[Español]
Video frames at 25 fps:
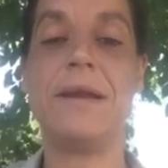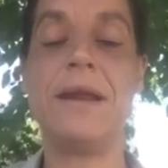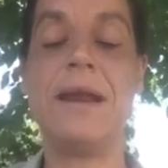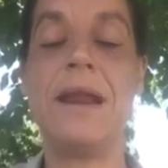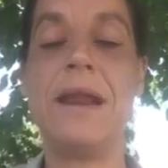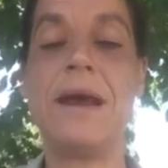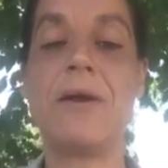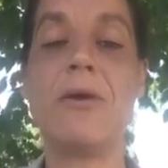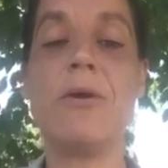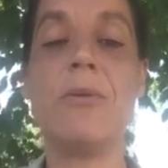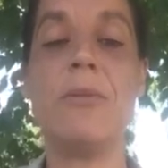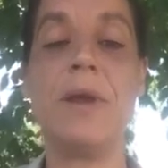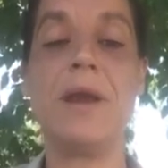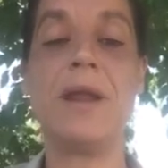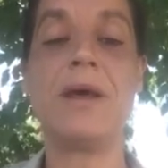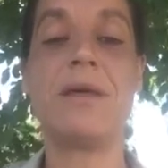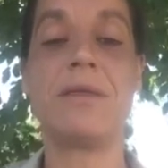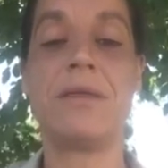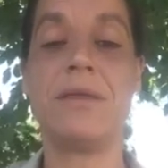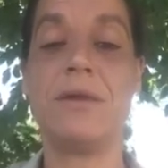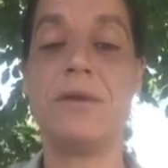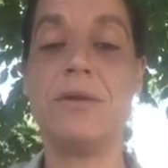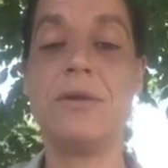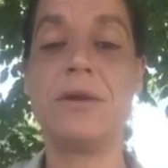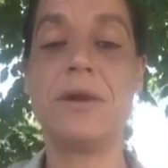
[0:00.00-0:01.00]
la
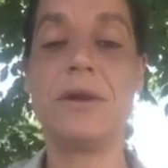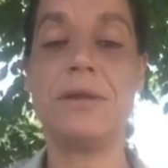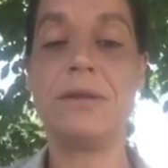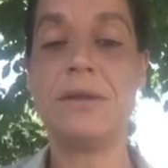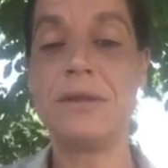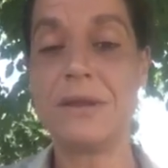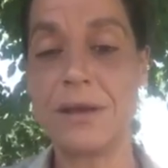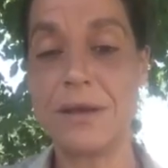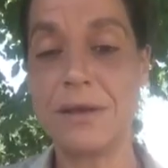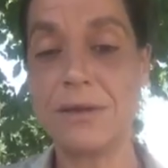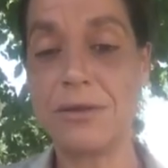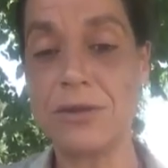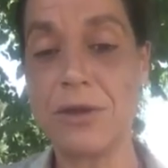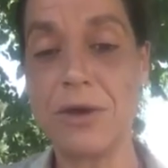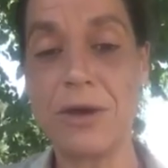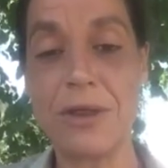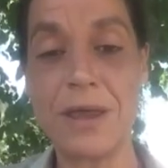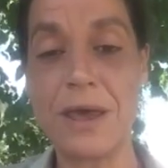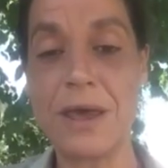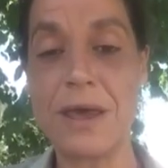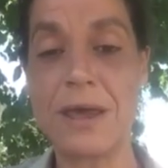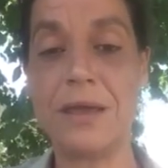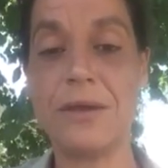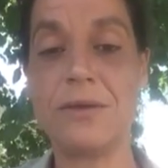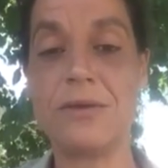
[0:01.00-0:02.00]
cooperación entre todas